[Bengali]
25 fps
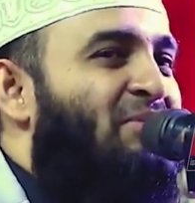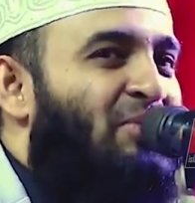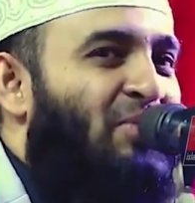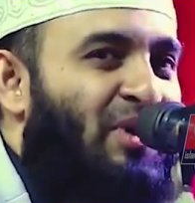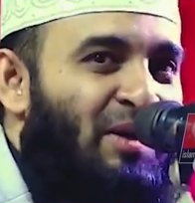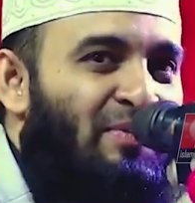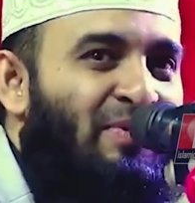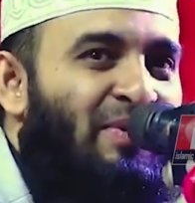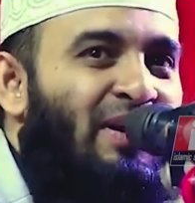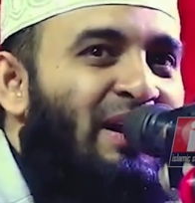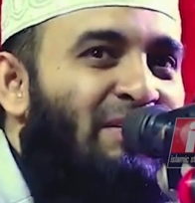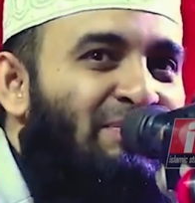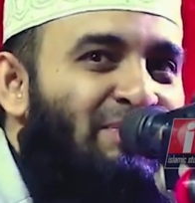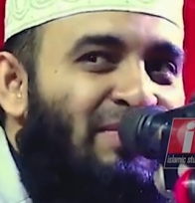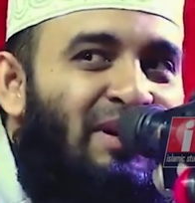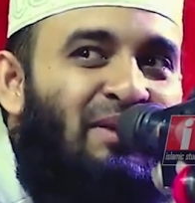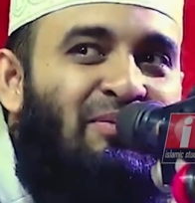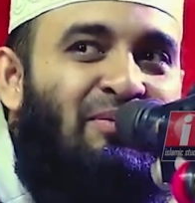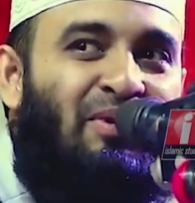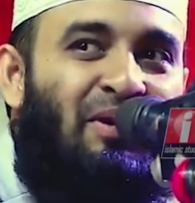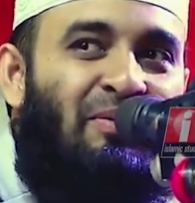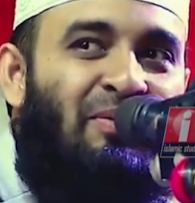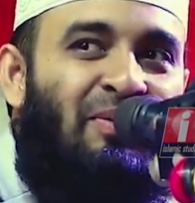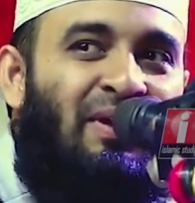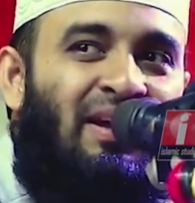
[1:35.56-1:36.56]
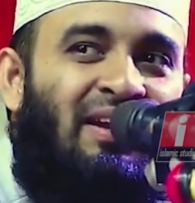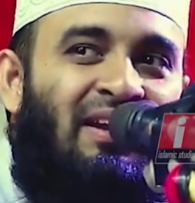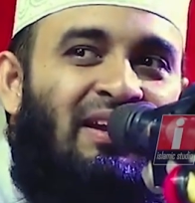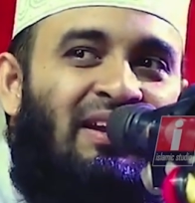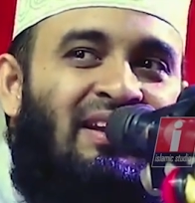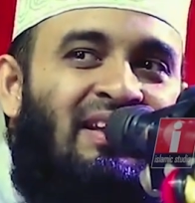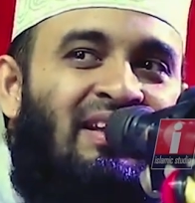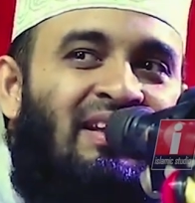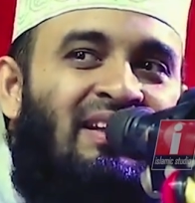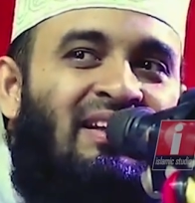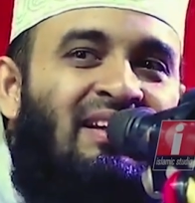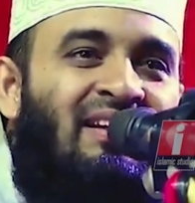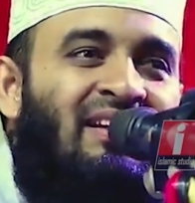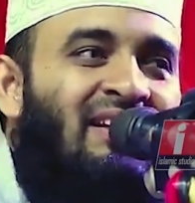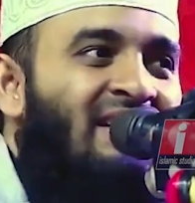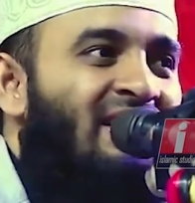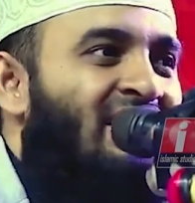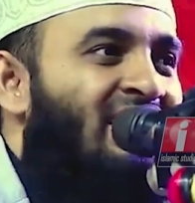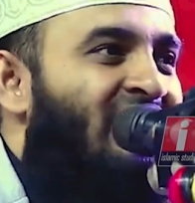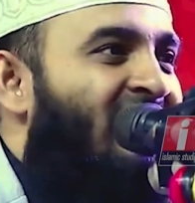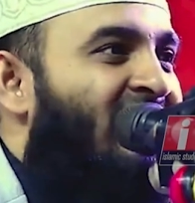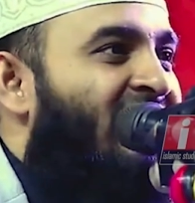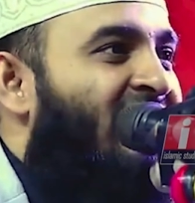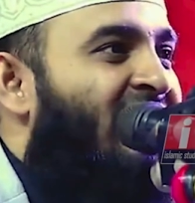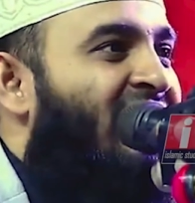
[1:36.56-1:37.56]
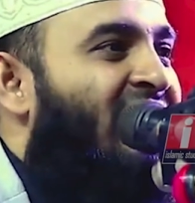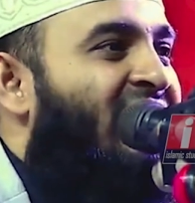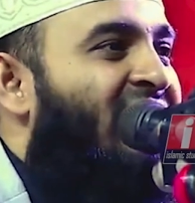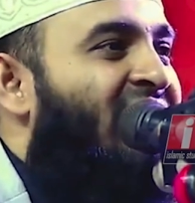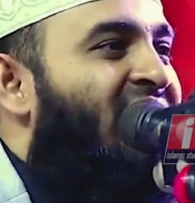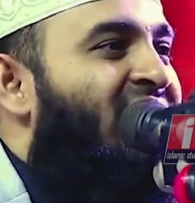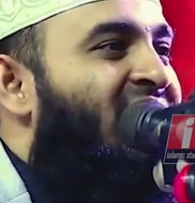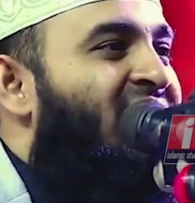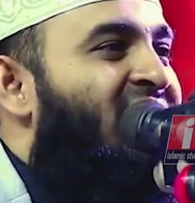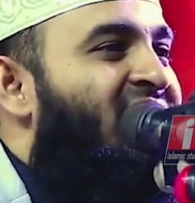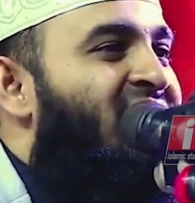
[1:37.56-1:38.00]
ভয় পান আপনারা ভয় পান হ্যাঁ